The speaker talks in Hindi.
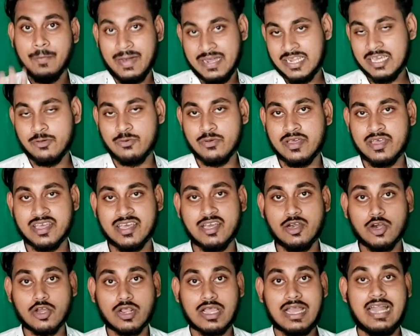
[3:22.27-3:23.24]
बने हुए
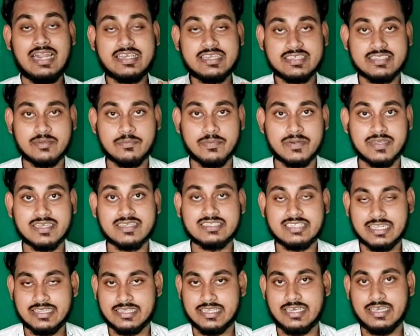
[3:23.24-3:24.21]
हैं और गाली के दम पर ही
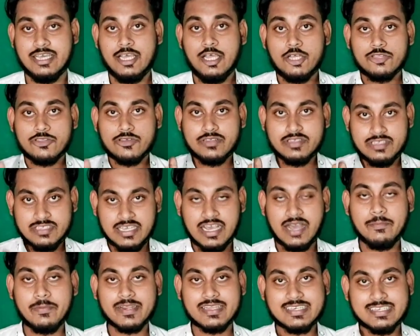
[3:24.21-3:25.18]
चलते हैं तो
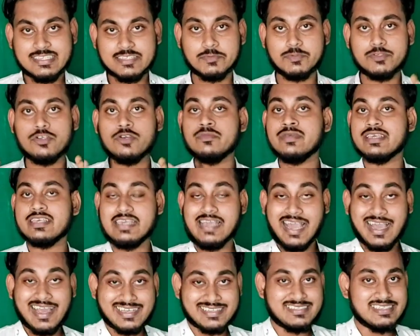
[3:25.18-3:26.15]
यहाँ पर इस वीडियो में
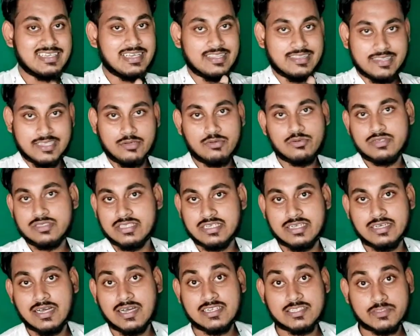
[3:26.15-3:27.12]
क्या ऐसी गलती हुई
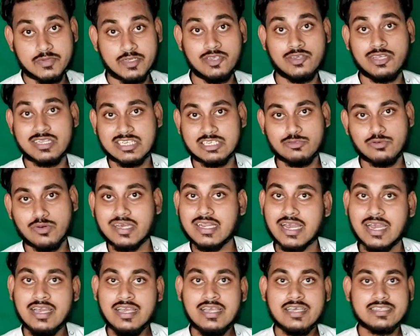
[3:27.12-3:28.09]
थी हसबेनियल के
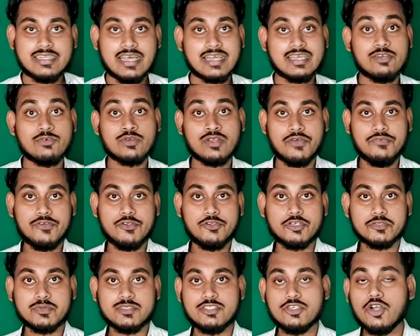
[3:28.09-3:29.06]
द्वारा ताकि उनका
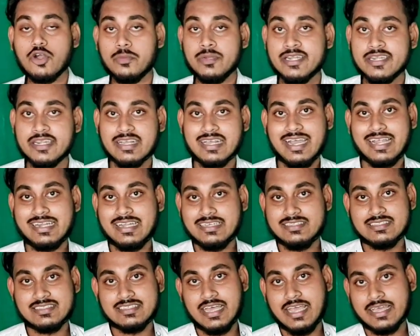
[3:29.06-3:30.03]
वीडियोज में जो कम्युनिटी
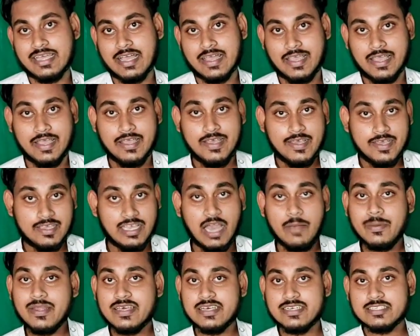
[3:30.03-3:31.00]
गाइडलाइंस ट्राई किया गया
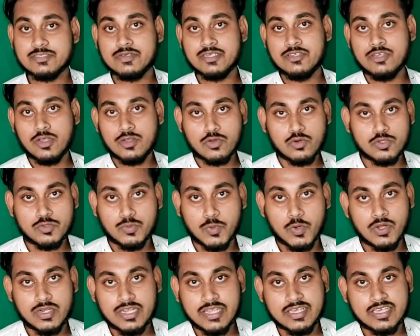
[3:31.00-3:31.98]
यहाँ पर हसबेनियल खुद
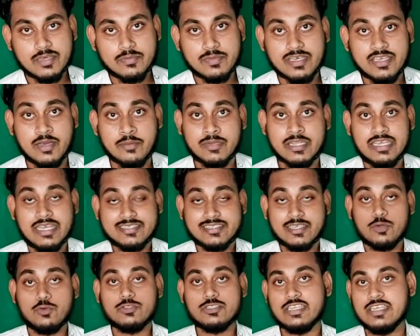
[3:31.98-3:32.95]
बोल रहे हैं कि भाई हमने
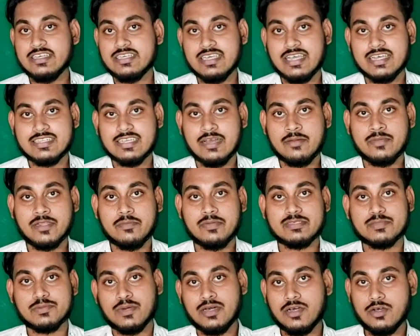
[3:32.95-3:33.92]
ऐसा कुछ नहीं किया था हमने
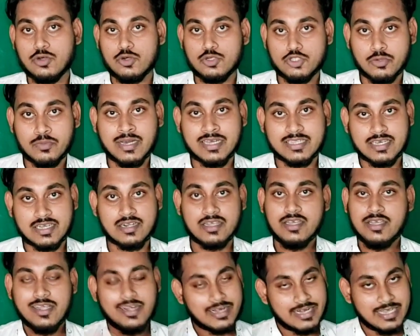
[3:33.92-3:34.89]
बस जो
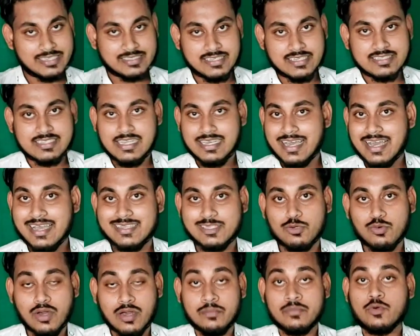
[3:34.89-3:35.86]
मादर डैश लिखा है
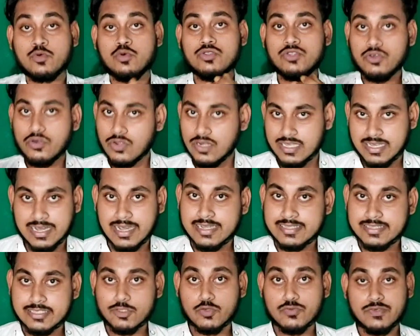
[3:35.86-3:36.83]
तो हम खुद को लिखा
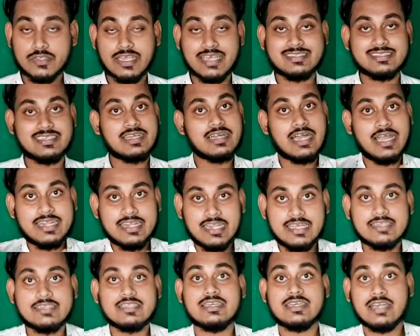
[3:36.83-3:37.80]
है तो फिर ऐसे
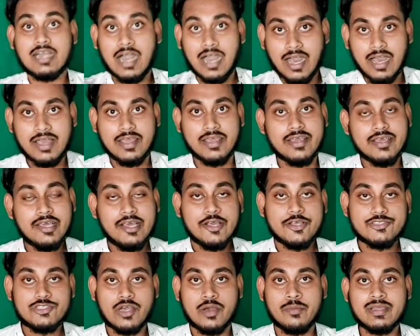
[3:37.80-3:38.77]
गाइडलाइन कहाँ है
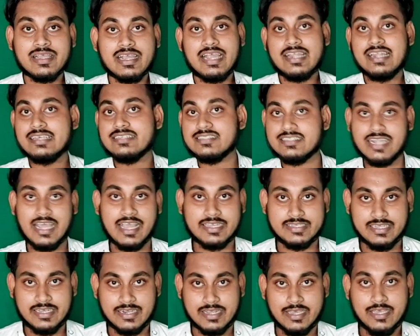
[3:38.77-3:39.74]
जो हमें गाइडलाइंस
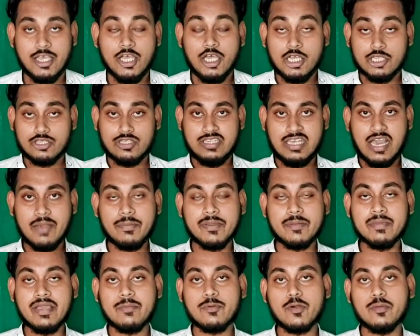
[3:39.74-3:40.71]
ट्राइक दे रहे हैं तो यहाँ
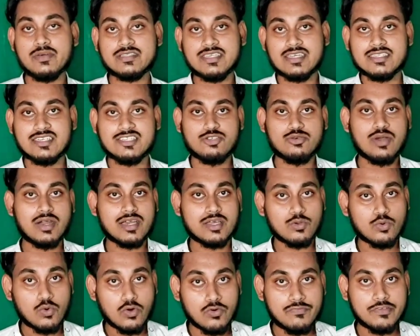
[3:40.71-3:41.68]
पर मैं आपको बता देता हूँ
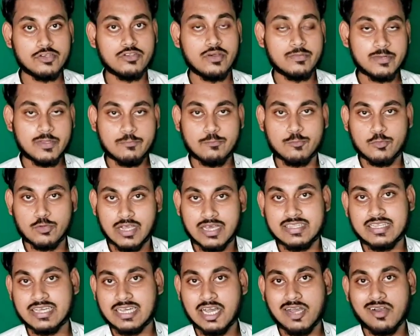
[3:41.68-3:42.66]
अगर वो वीडियो आपने
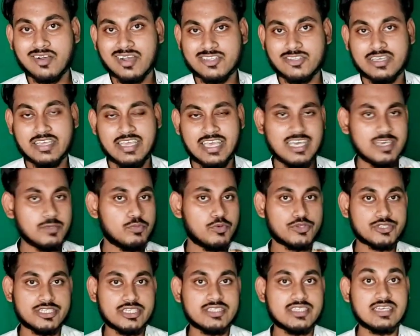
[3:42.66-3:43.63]
पूरा देखा होगा तो एक
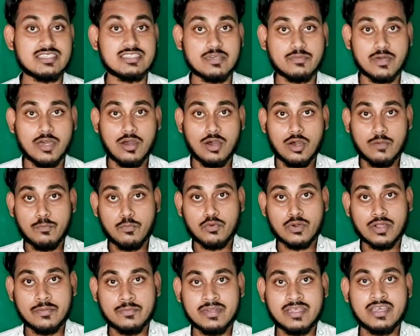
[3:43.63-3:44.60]
पोर्शन था जब
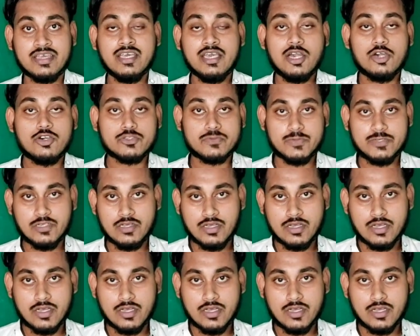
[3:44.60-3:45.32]
पूरब ने उस